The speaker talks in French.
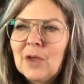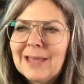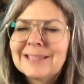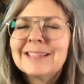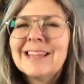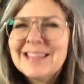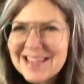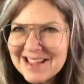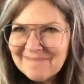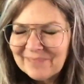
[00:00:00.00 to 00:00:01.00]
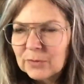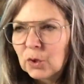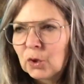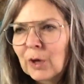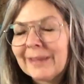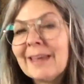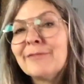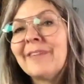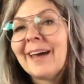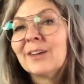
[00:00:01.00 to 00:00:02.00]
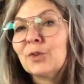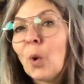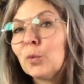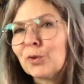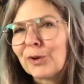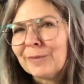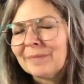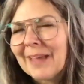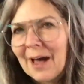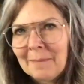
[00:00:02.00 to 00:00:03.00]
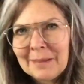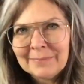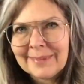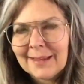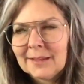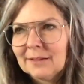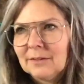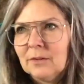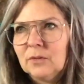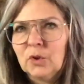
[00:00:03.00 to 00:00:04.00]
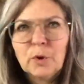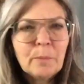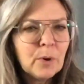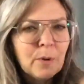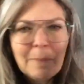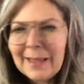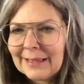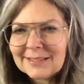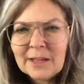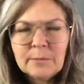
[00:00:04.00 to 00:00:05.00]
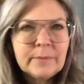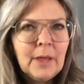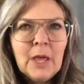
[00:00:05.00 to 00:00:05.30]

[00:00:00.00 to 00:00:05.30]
essayez de ne rien faire d'autre en même temps de ne pas, par exemple,